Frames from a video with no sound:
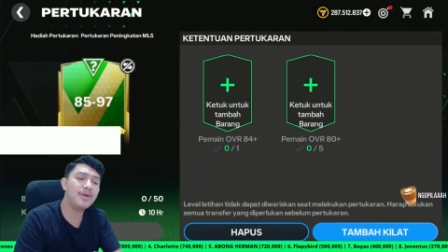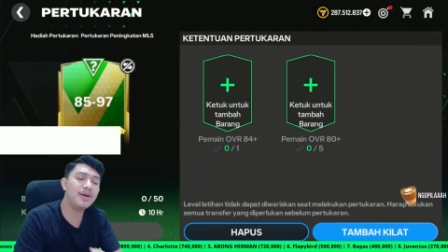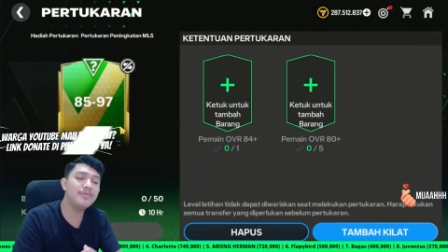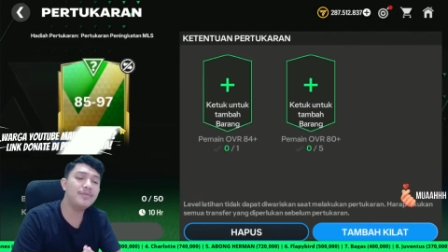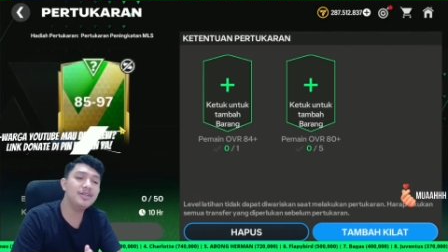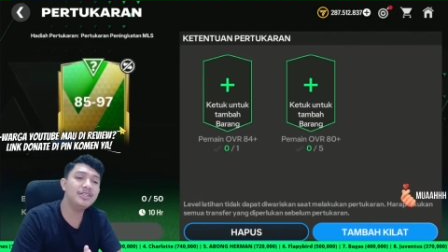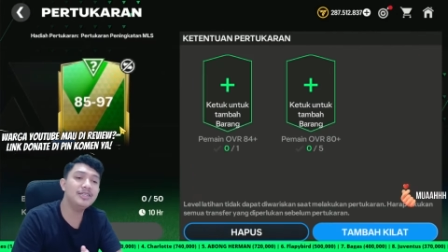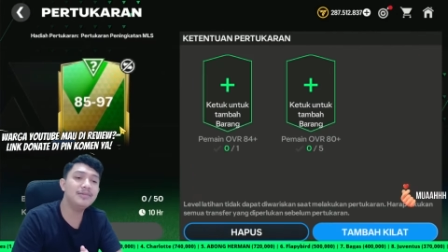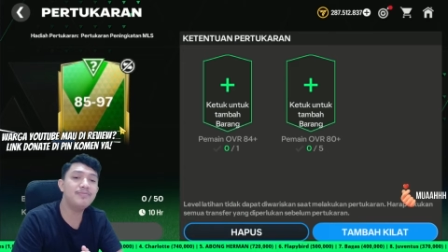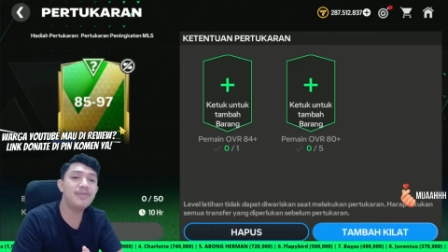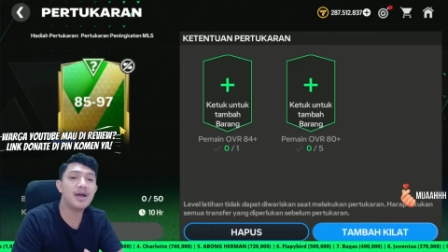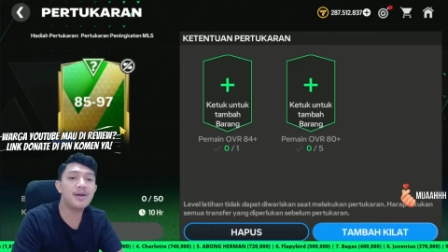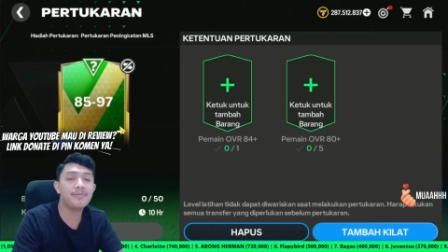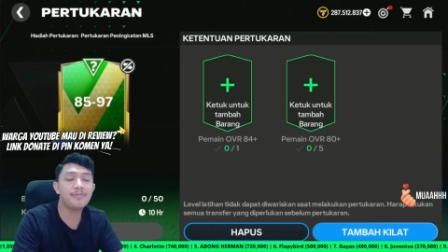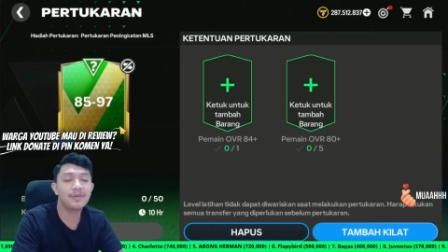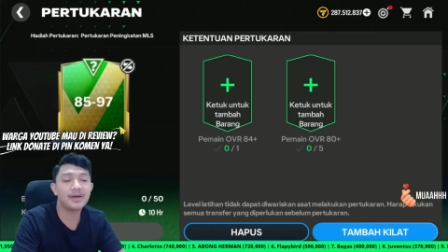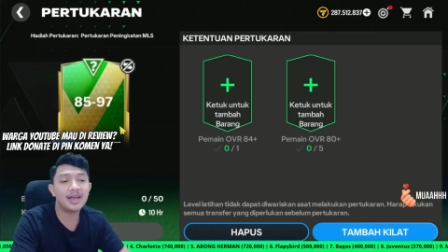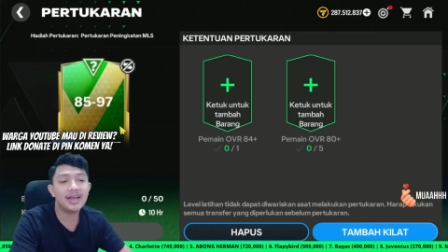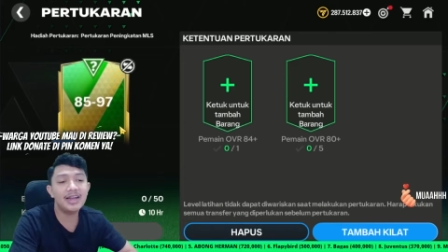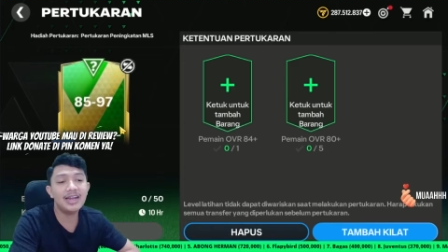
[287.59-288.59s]

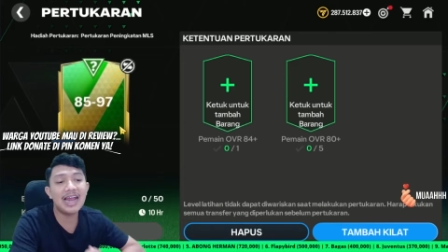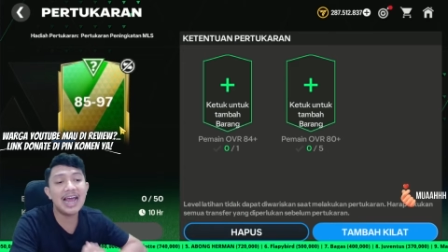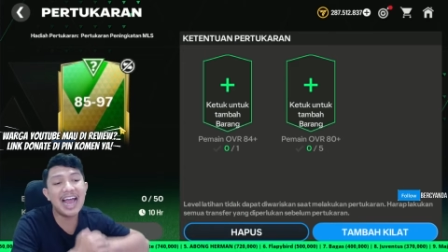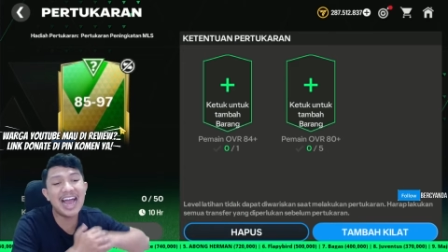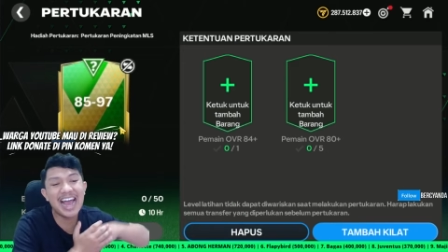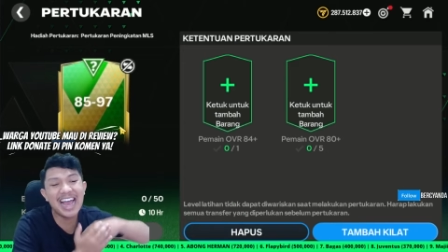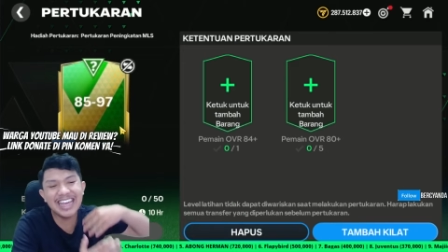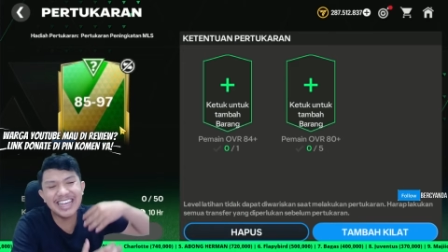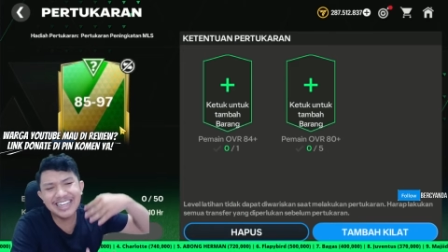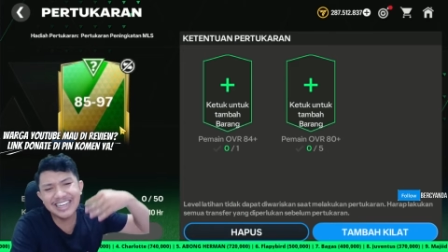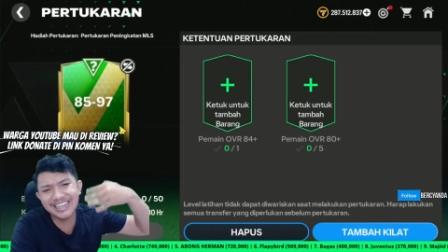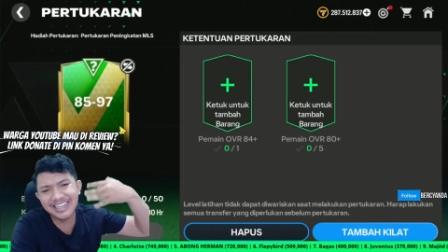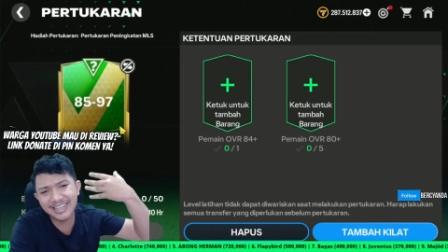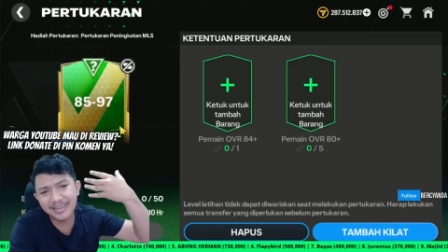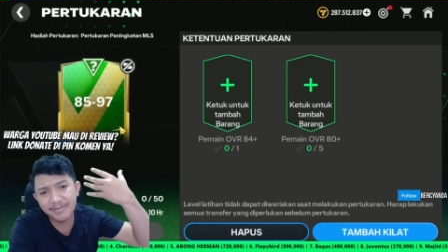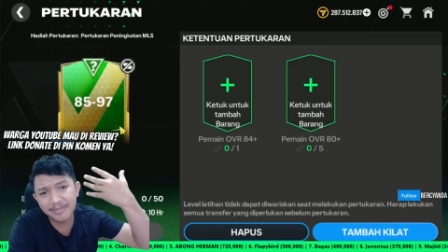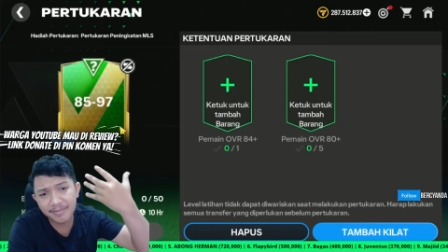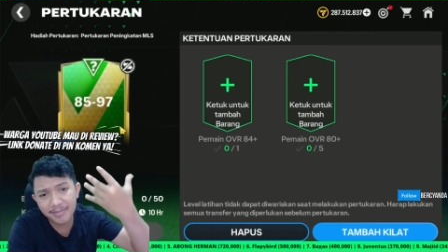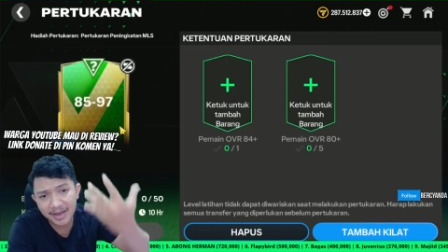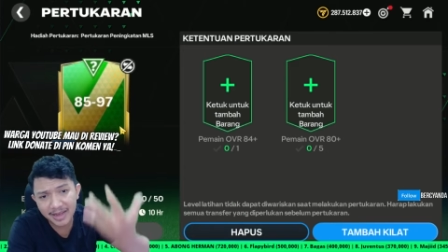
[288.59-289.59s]
Menyebabkan high
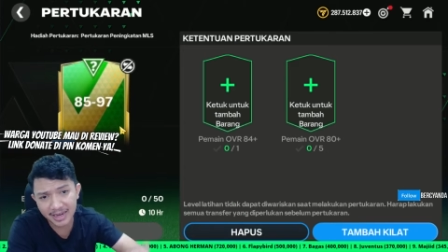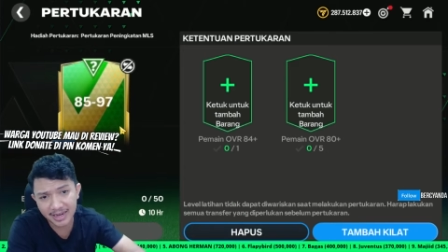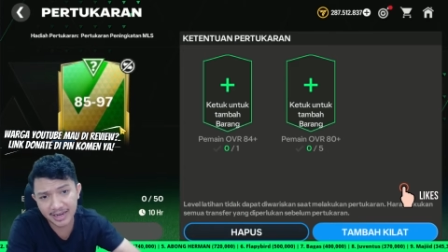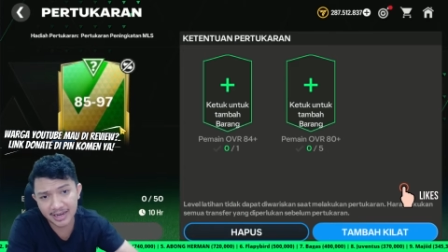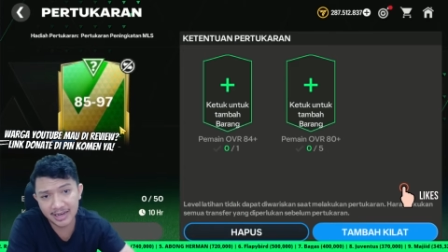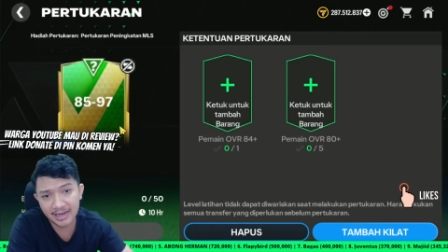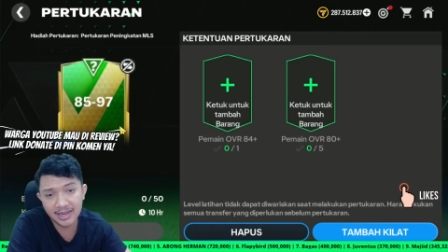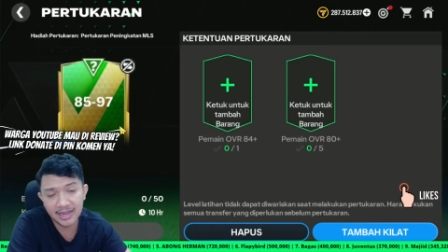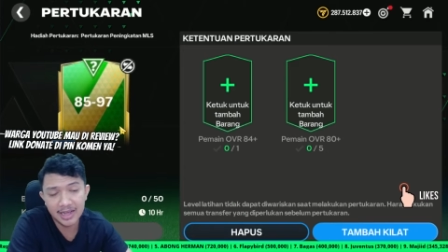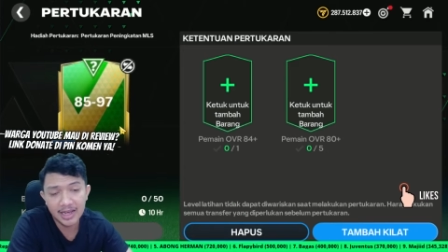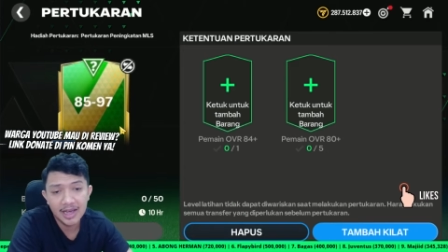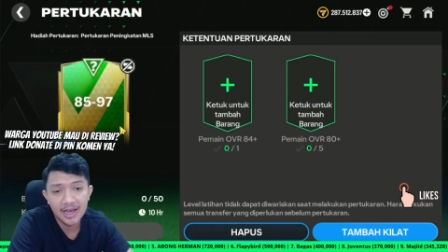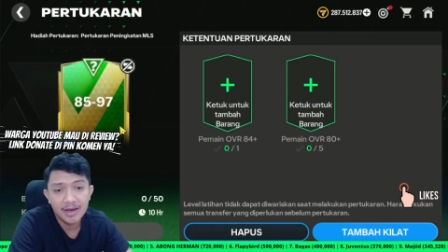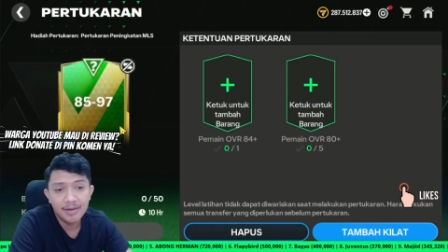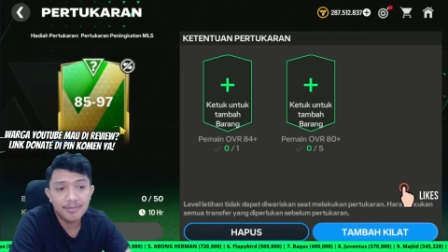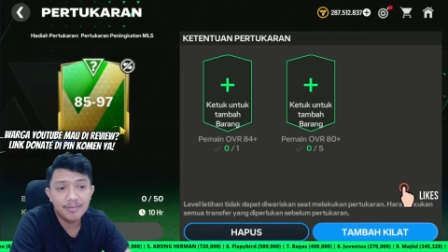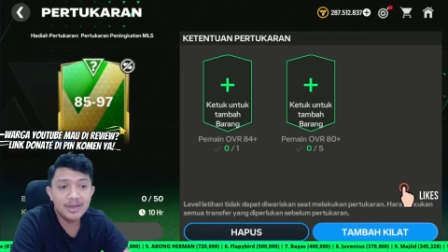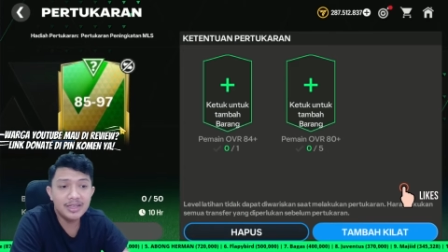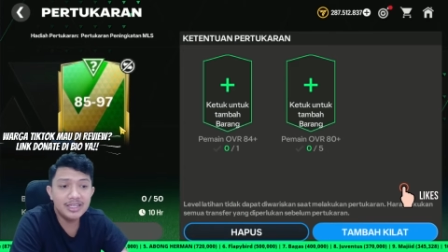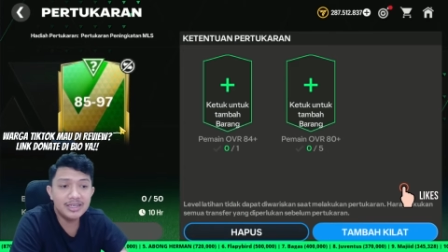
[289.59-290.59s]
demand.
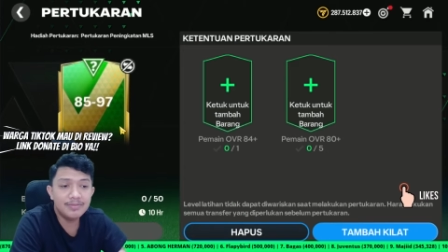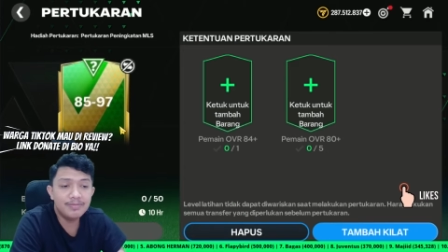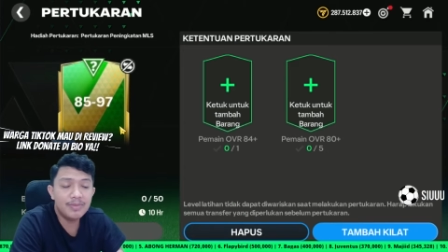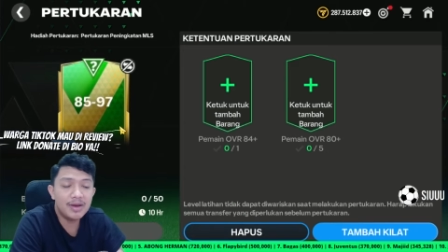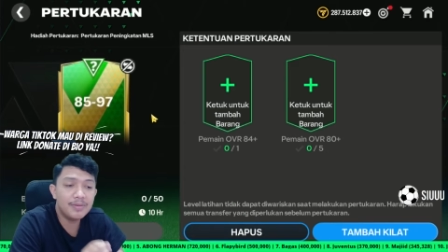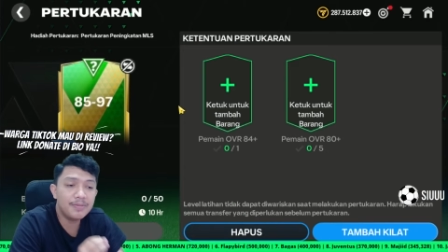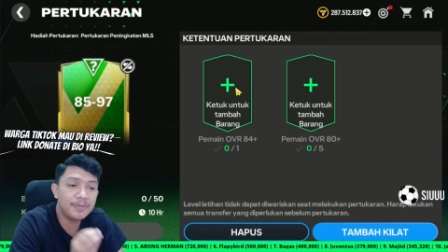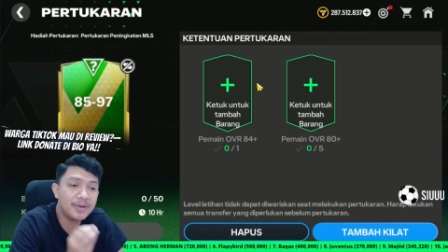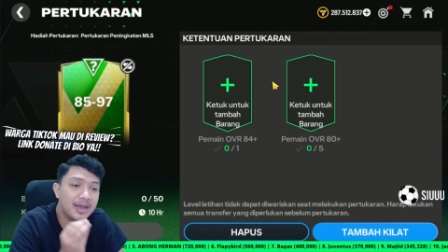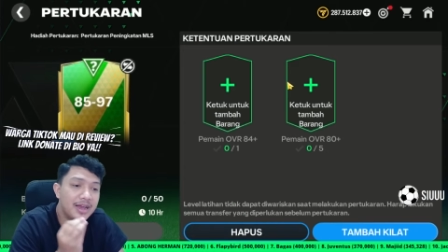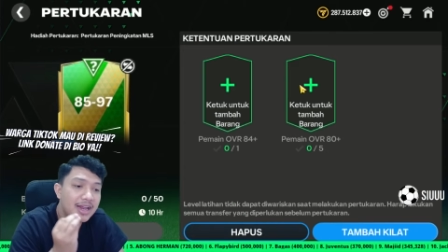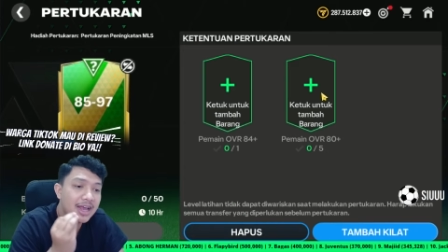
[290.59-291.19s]
Menyebabkan